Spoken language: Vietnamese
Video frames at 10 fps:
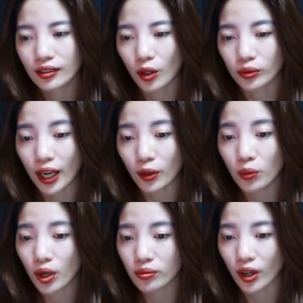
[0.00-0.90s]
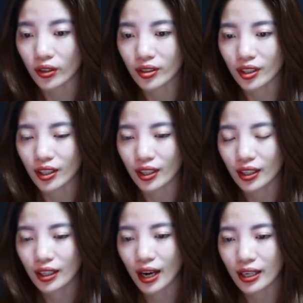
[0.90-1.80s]
Cậu ta cũng không nói gì
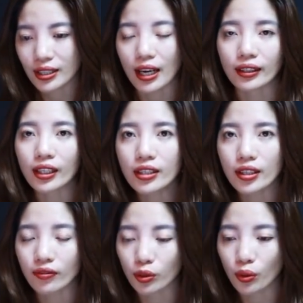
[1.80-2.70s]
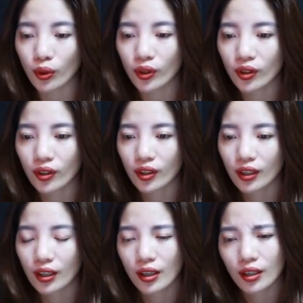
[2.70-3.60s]
hay giải thích gì với tôi.
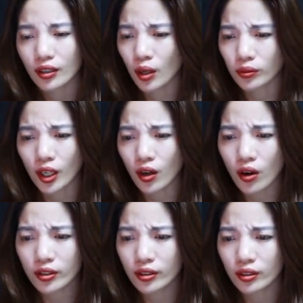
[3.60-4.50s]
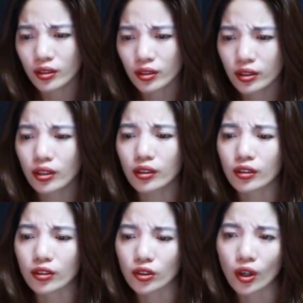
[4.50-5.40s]
Cậu ta coi như chưa
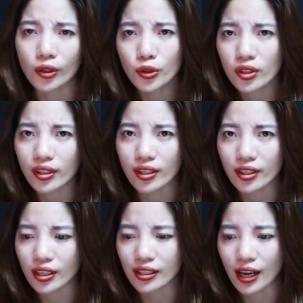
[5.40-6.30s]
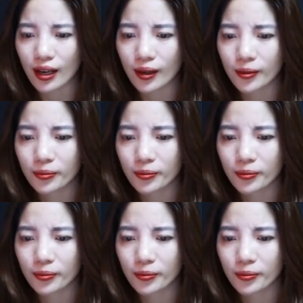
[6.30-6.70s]
từng có chuyện gì xảy ra.